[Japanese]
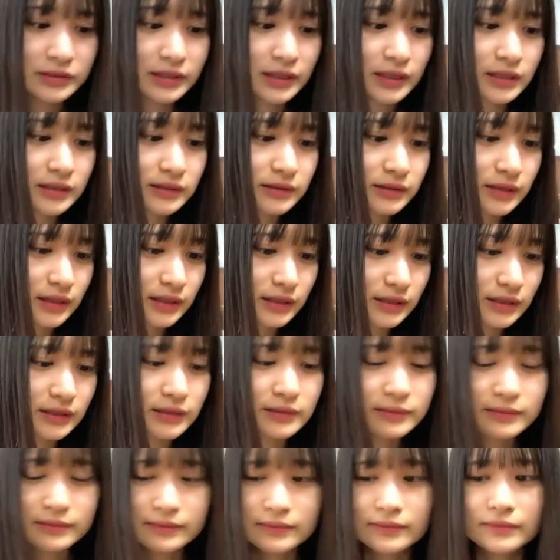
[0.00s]
半ぐらいに
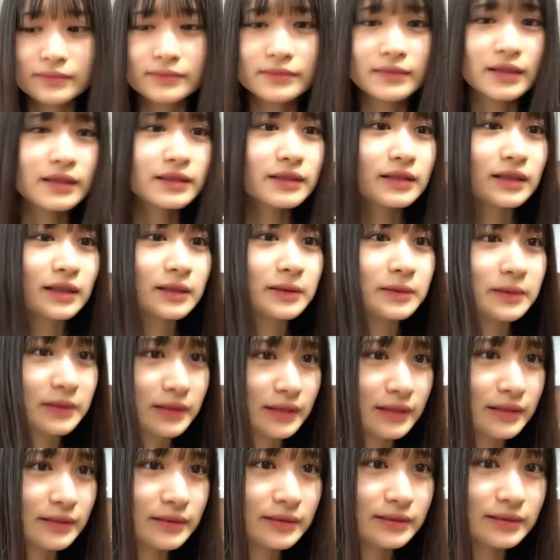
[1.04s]
なんでだろう
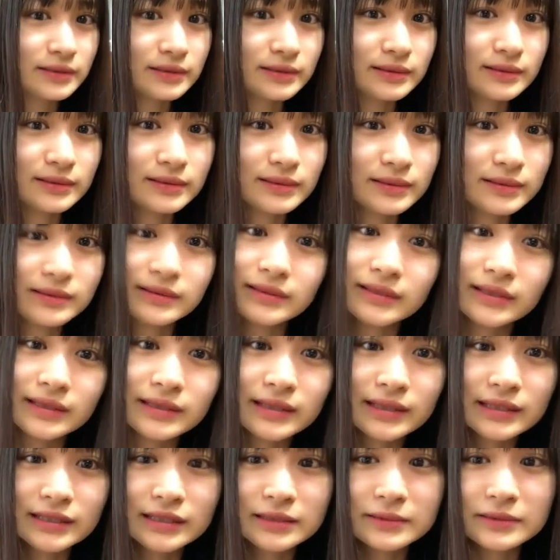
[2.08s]
ね私
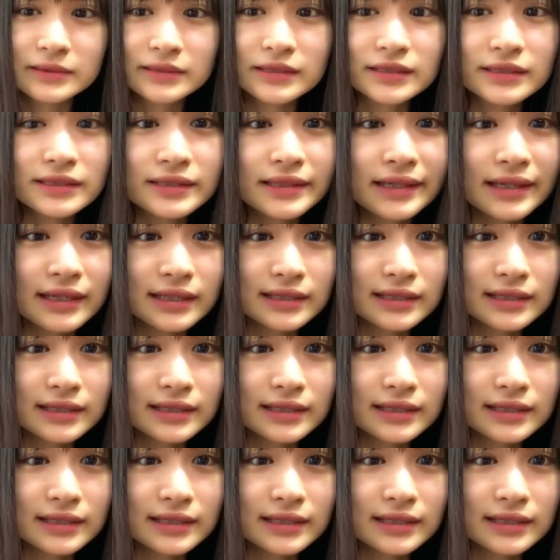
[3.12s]
が一番聞きたい